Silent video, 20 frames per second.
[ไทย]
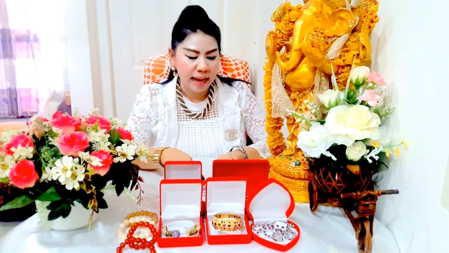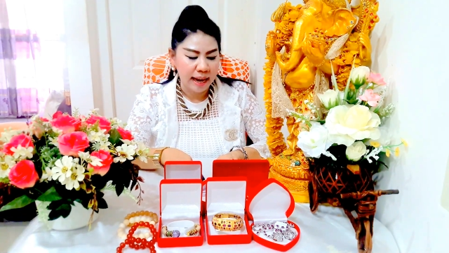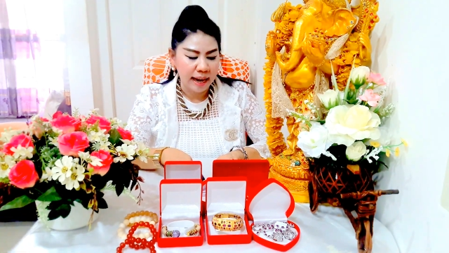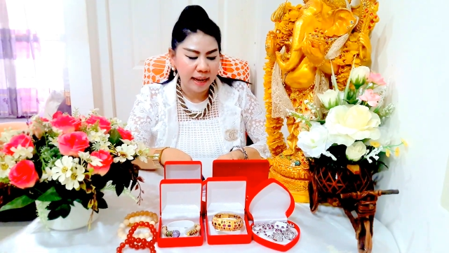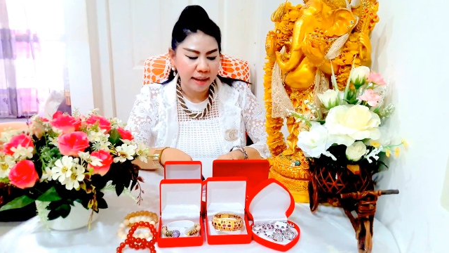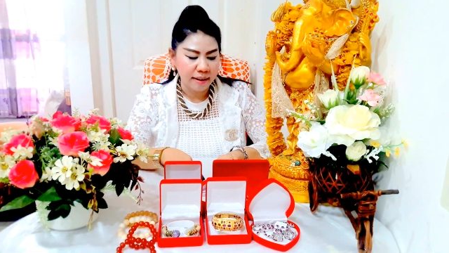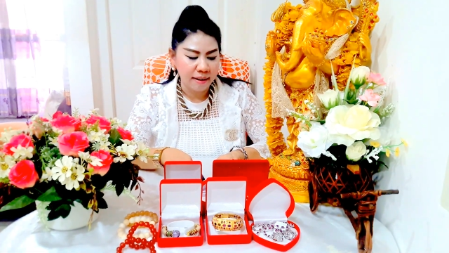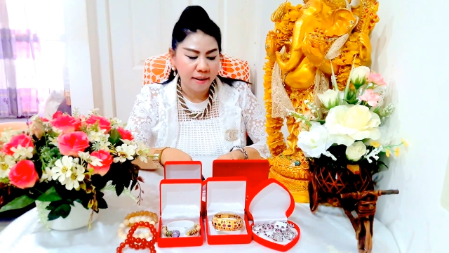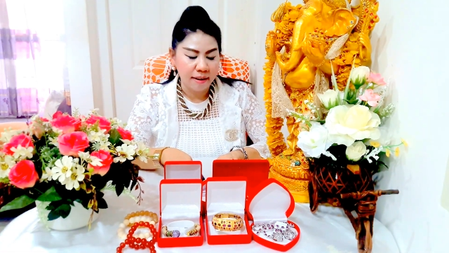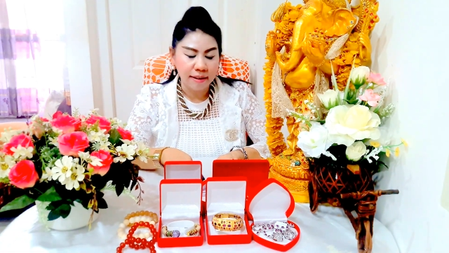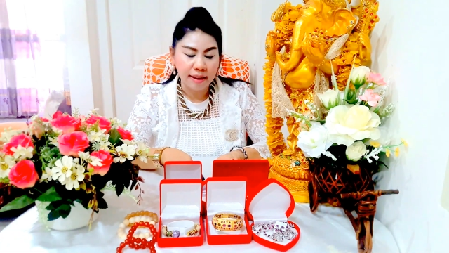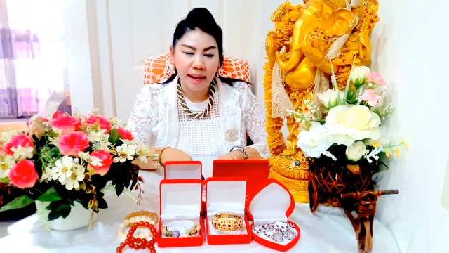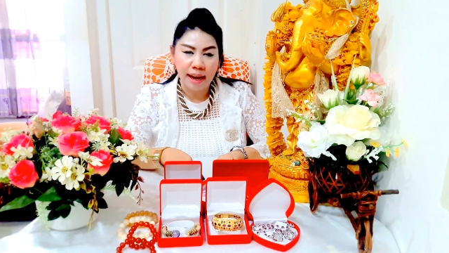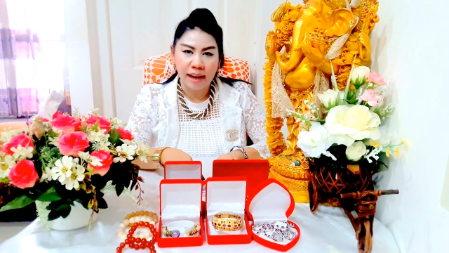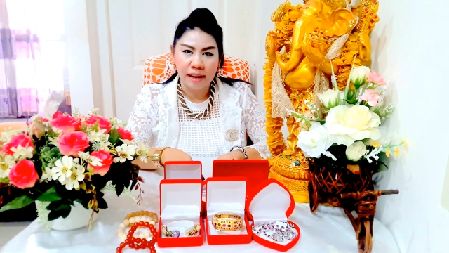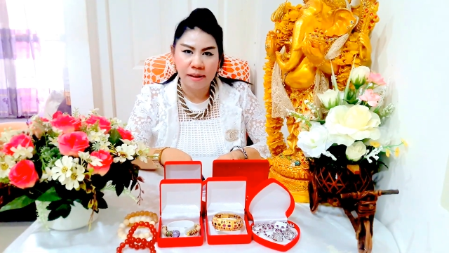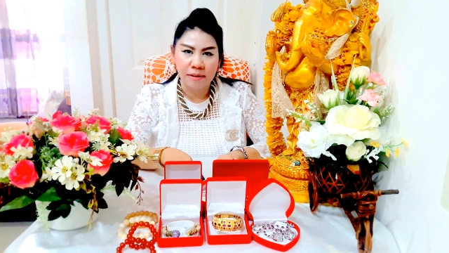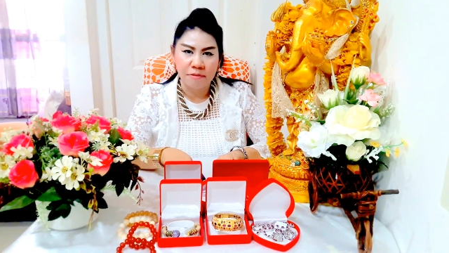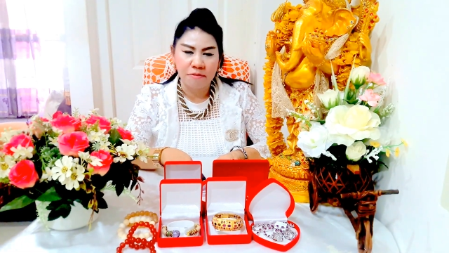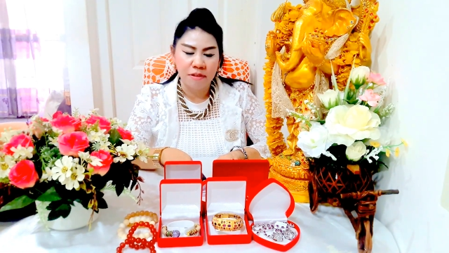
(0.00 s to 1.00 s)
แล้วก็ทา
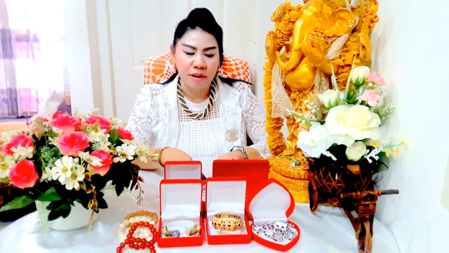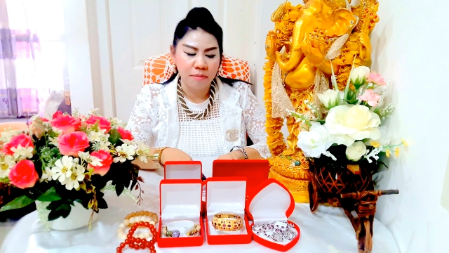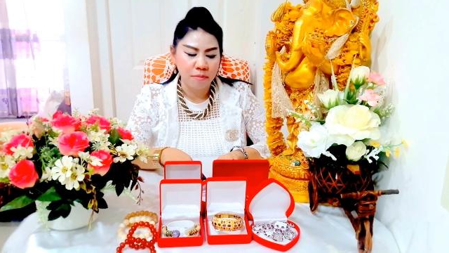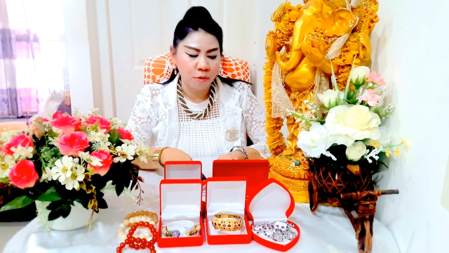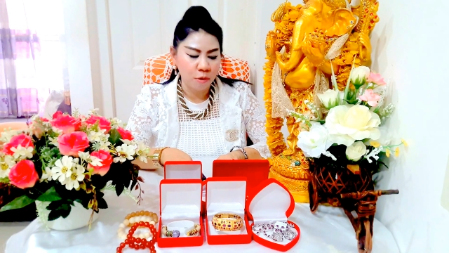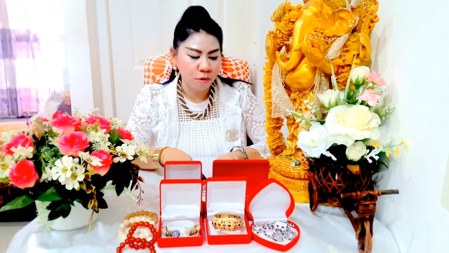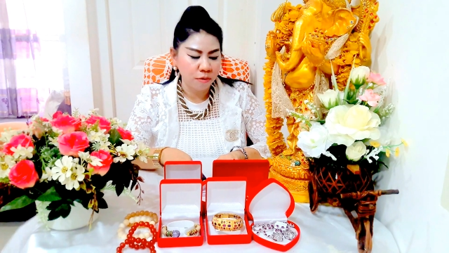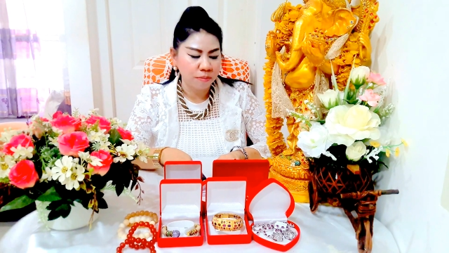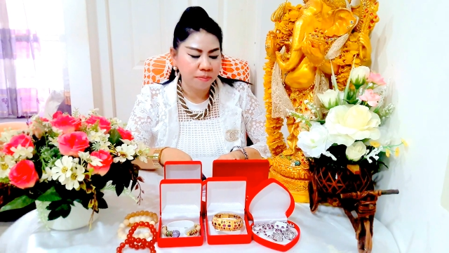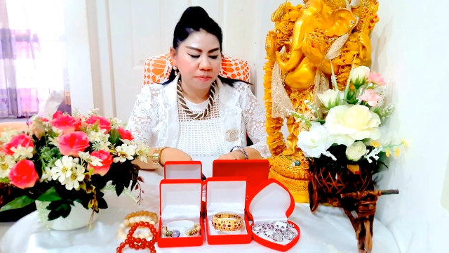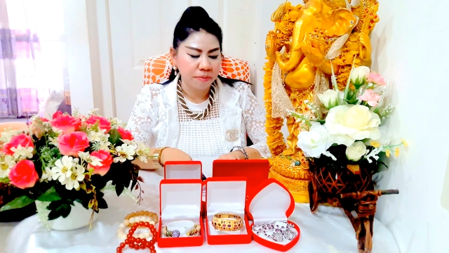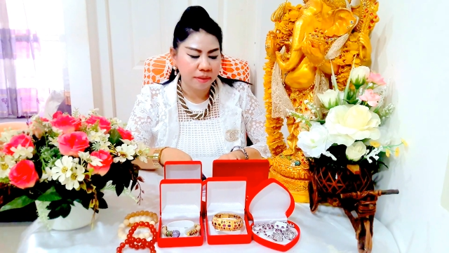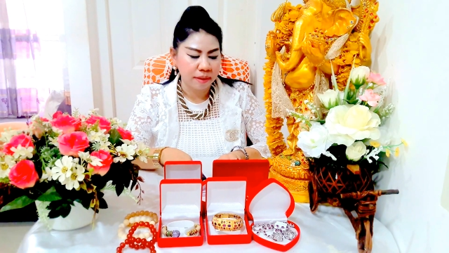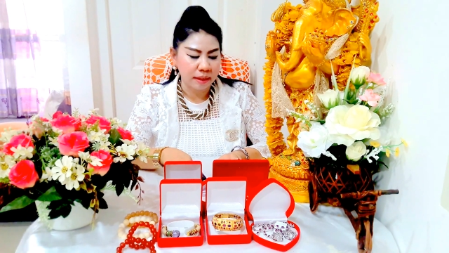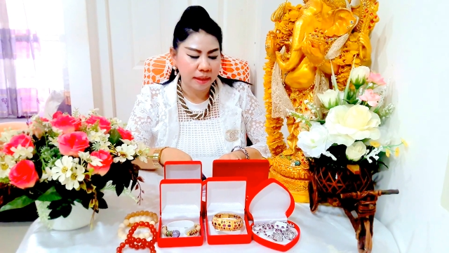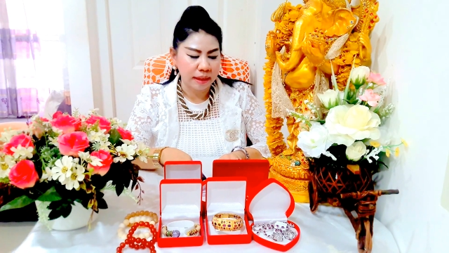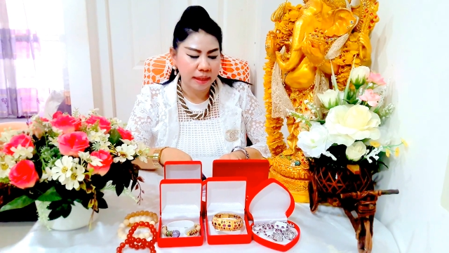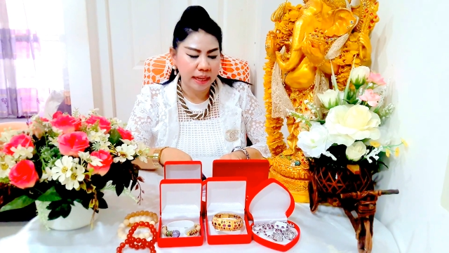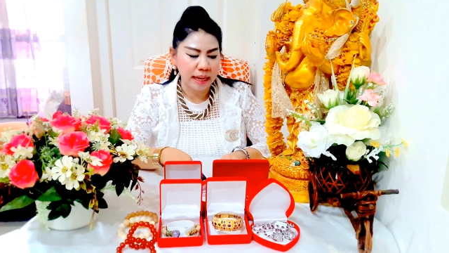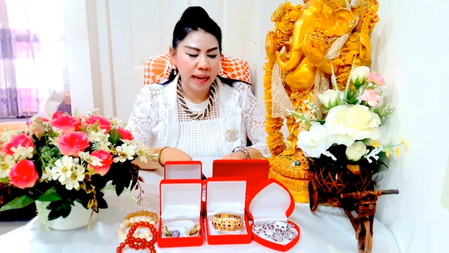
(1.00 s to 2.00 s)
ง Facebook
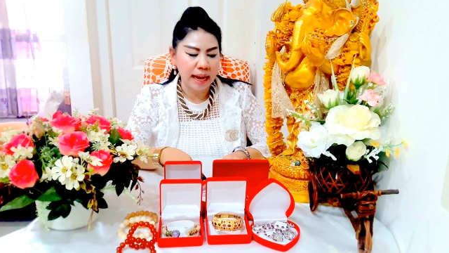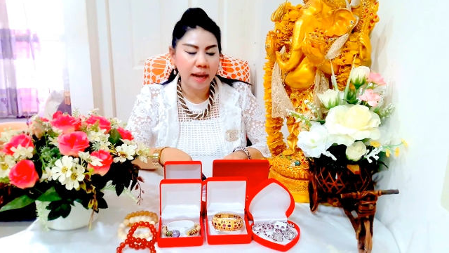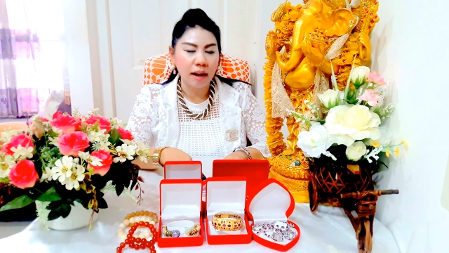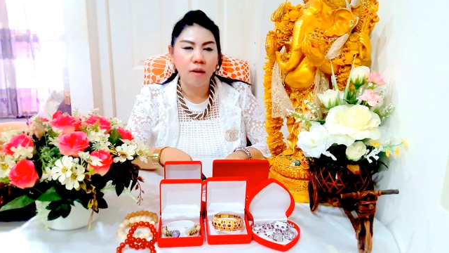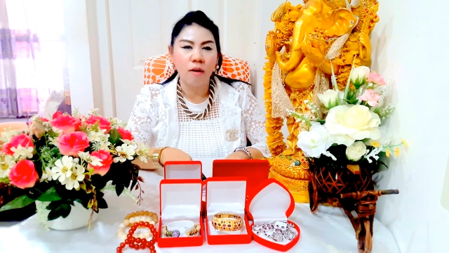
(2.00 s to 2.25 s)
นะคะ